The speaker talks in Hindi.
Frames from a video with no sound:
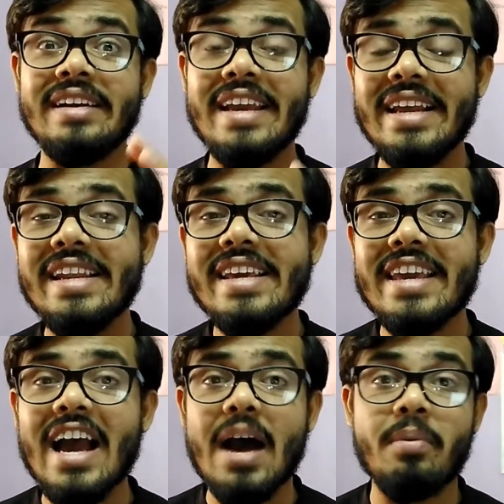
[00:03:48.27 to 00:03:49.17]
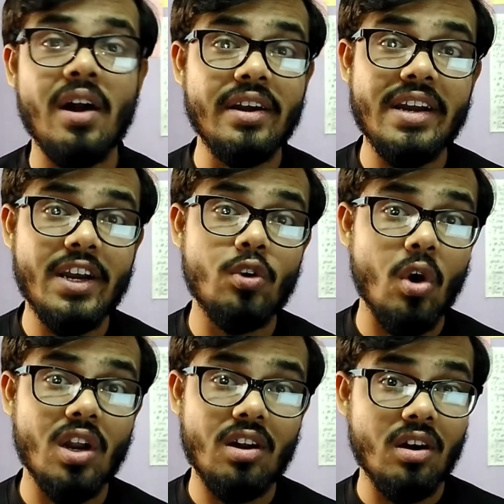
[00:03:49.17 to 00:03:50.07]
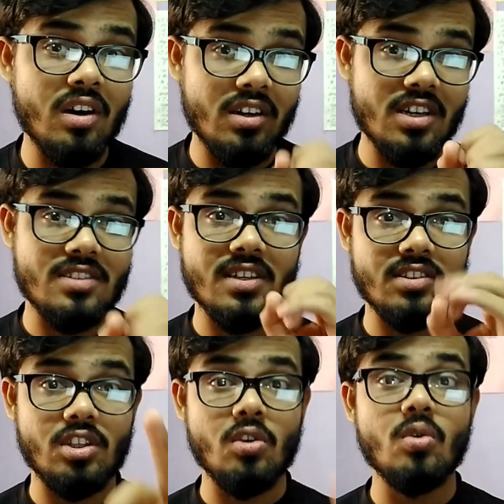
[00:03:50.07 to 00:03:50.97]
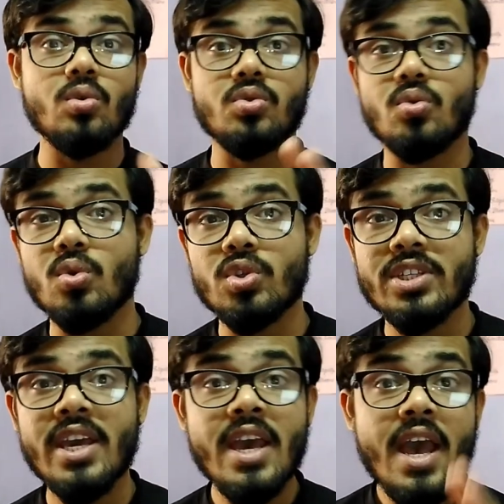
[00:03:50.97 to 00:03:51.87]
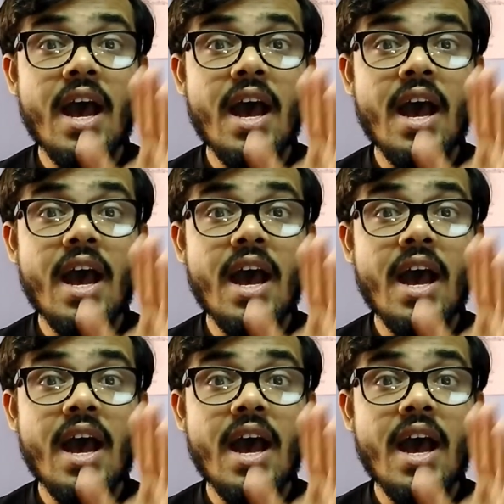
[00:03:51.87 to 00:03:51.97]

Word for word: डेली के आप हंड्रेड डॉलर ऑन कर सकते हो उस कोर्स से